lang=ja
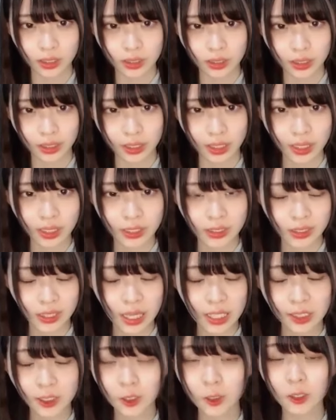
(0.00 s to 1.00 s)
社会
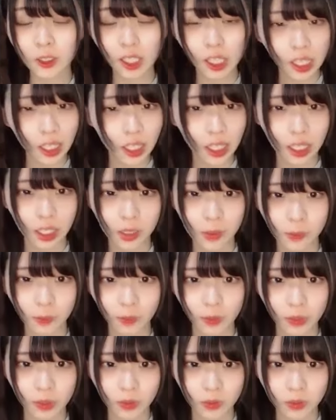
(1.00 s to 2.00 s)
人あそっか
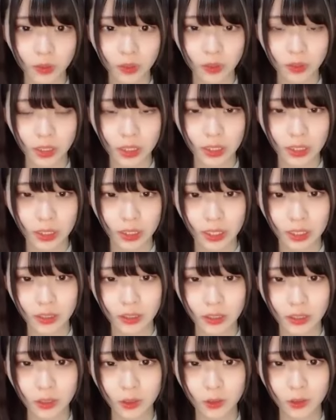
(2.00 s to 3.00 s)
大人にな
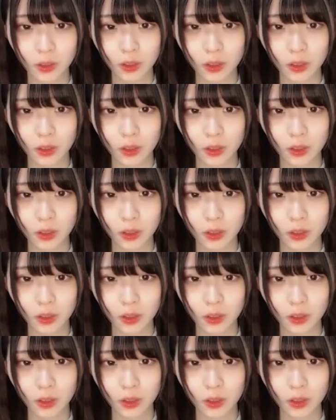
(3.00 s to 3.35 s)
るってこと